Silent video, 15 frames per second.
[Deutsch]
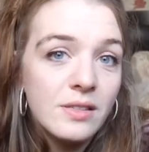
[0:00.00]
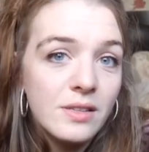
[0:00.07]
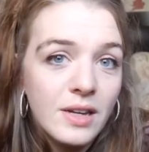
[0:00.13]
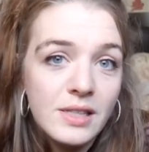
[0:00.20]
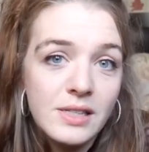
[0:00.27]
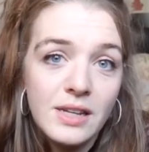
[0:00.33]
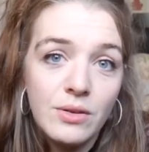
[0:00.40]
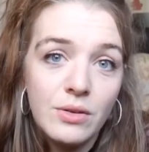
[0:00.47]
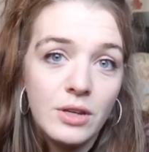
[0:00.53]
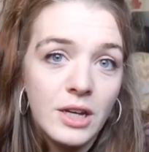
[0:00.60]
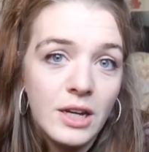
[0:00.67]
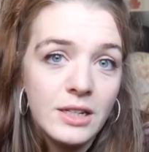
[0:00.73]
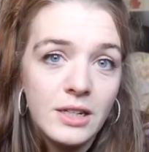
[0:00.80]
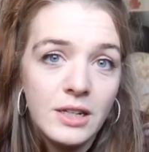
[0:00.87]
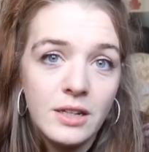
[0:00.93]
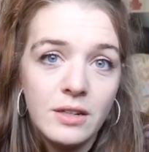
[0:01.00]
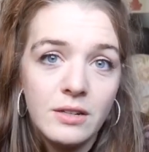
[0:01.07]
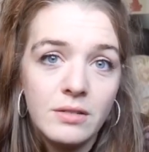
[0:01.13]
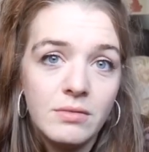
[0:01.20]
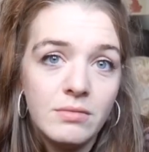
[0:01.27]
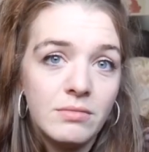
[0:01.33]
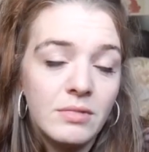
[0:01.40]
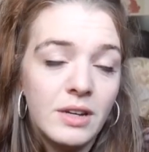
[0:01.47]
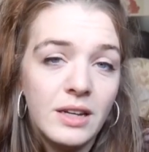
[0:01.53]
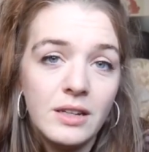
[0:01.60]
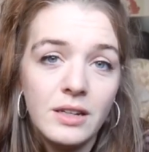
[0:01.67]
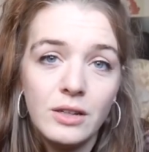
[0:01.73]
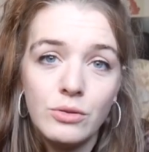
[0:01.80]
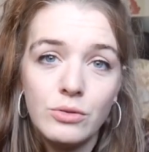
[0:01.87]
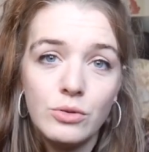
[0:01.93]
Dass das alles hier
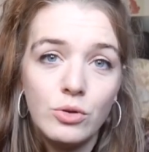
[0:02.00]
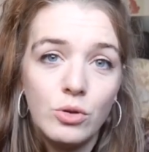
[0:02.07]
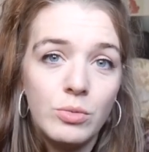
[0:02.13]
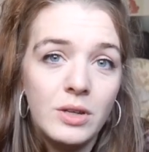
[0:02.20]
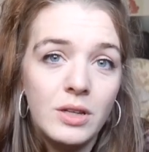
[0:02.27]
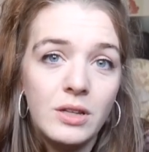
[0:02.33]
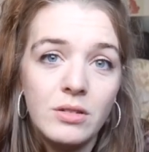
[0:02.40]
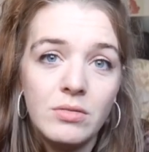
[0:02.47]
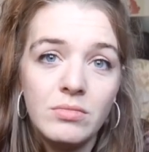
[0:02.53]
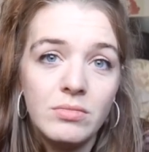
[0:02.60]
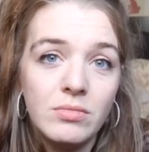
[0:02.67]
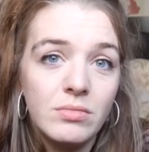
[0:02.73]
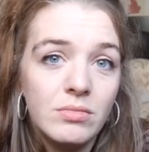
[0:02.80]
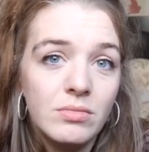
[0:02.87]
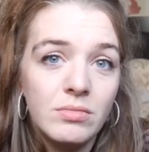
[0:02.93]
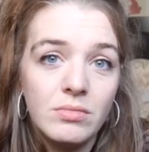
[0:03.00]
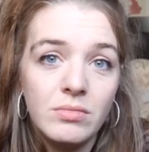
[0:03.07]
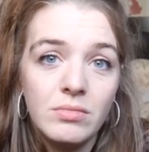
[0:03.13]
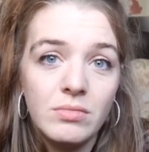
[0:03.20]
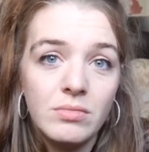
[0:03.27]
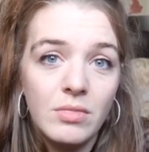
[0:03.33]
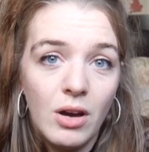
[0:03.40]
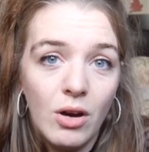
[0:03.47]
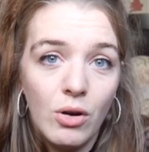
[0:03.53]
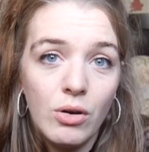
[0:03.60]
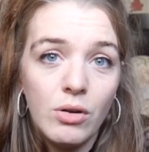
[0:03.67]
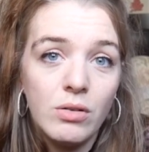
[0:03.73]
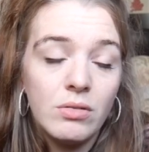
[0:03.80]
zusammenbricht und dann, und dann was?